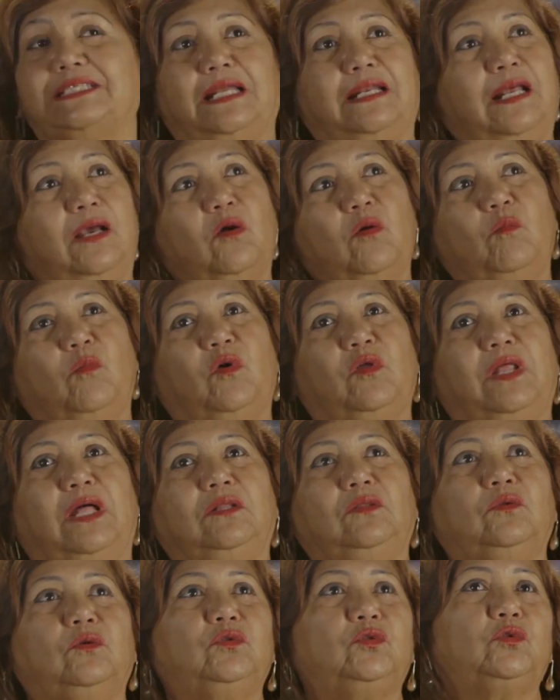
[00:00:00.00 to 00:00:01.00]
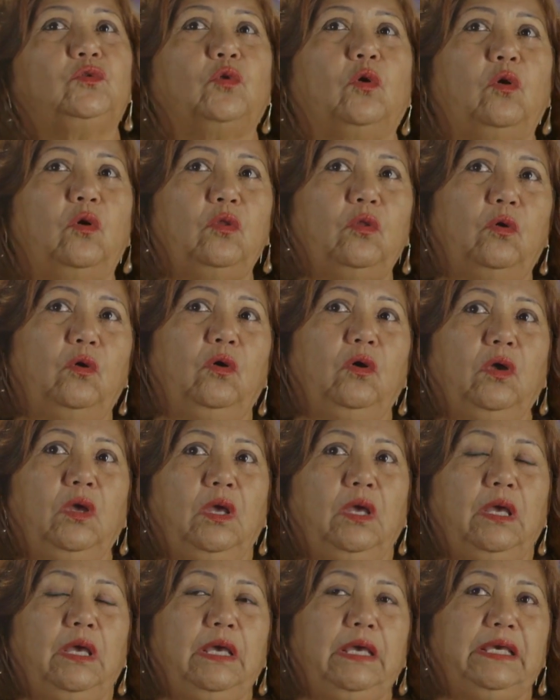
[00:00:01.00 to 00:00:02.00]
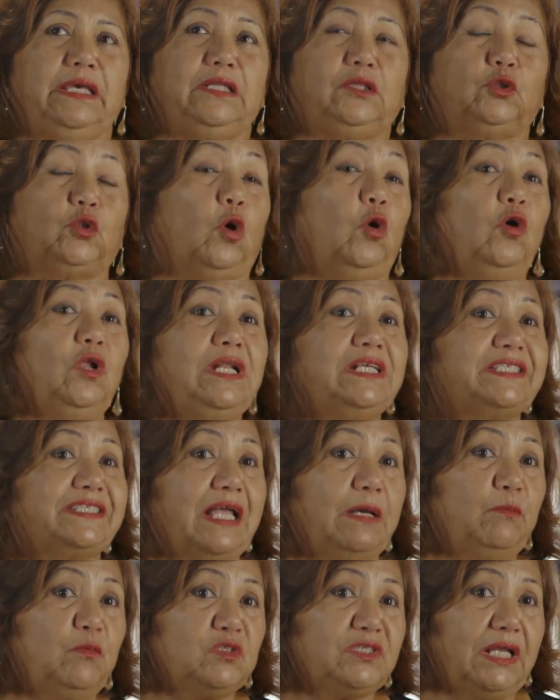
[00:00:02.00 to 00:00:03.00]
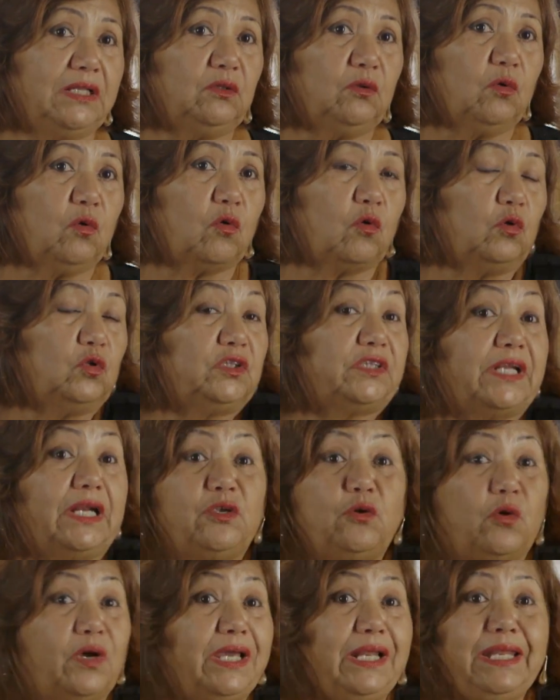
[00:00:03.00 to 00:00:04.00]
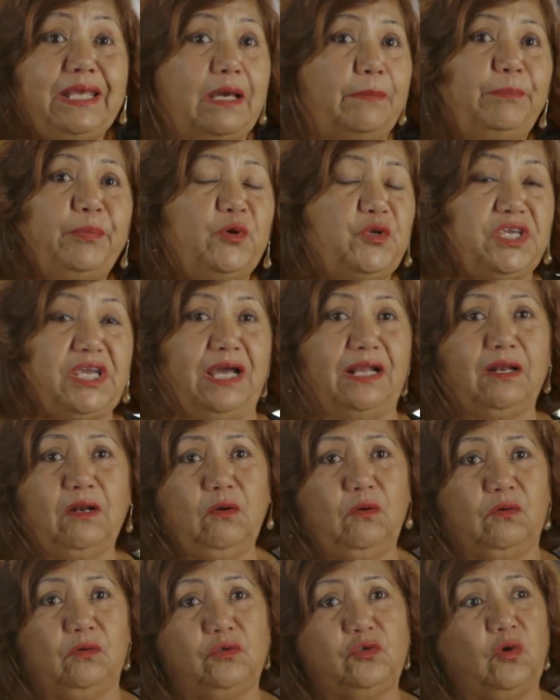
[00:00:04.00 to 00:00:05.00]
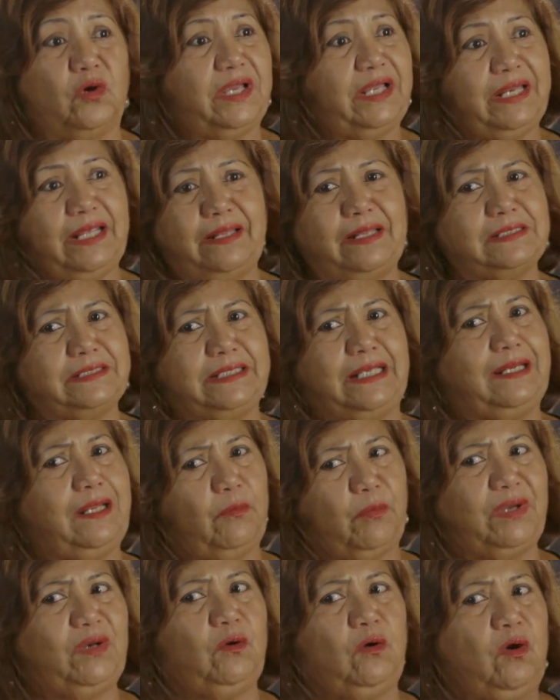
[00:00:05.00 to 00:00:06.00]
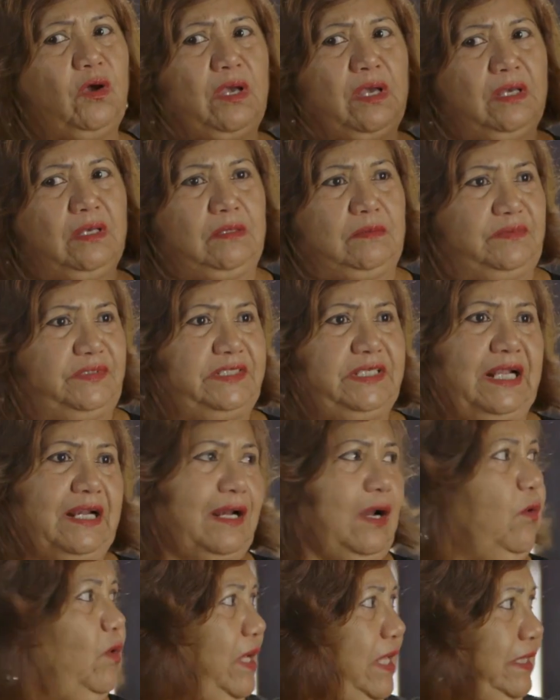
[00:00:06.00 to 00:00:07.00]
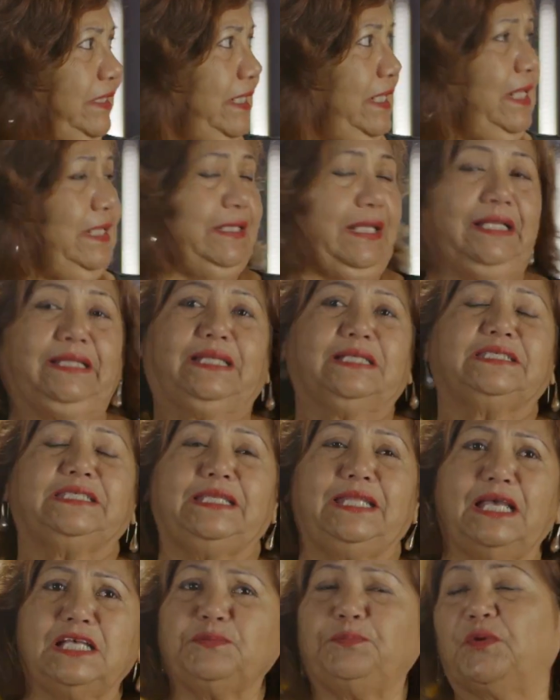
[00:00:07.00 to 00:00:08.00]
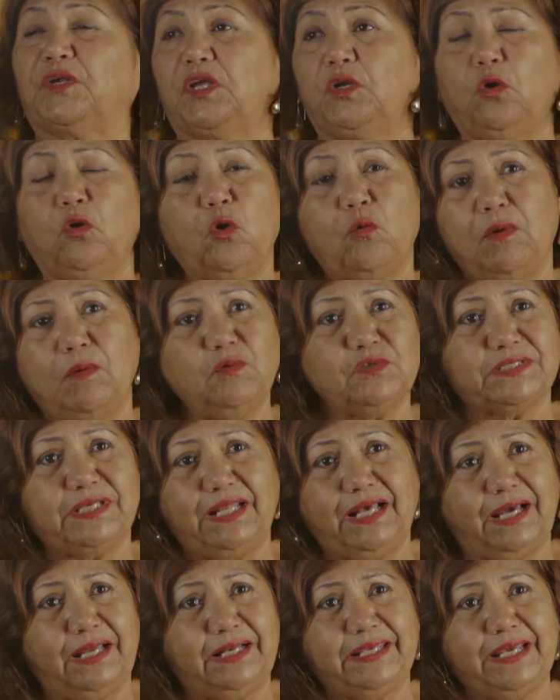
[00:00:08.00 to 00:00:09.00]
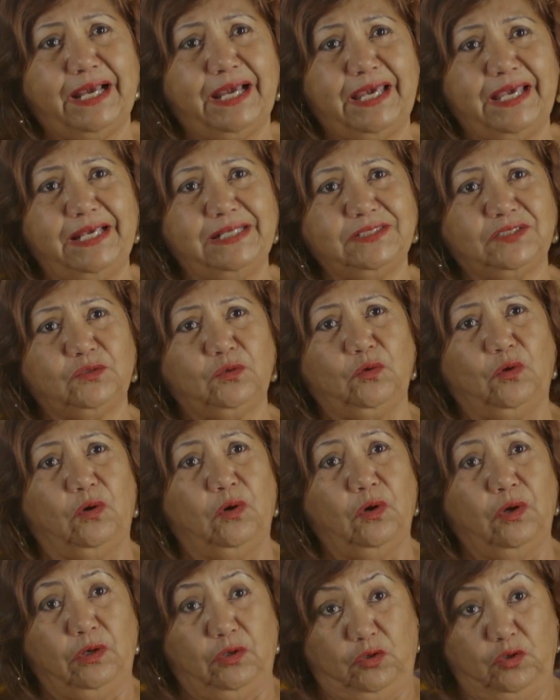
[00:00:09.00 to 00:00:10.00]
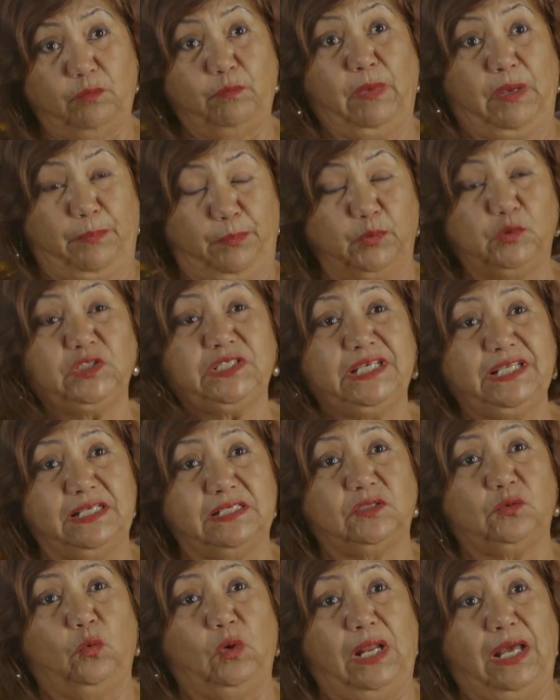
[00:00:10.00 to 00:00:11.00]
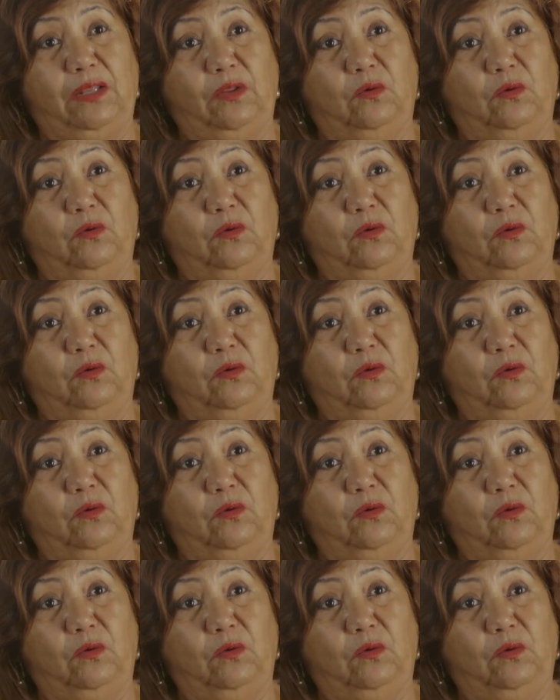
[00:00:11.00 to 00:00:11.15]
tentando arrumar tudo, e a gente só dando palpite. Então eu resolvi defender o menino e dizer: família, a ideia foi do Raul, deixa ele fazer do jeito dele. Eu tomei partido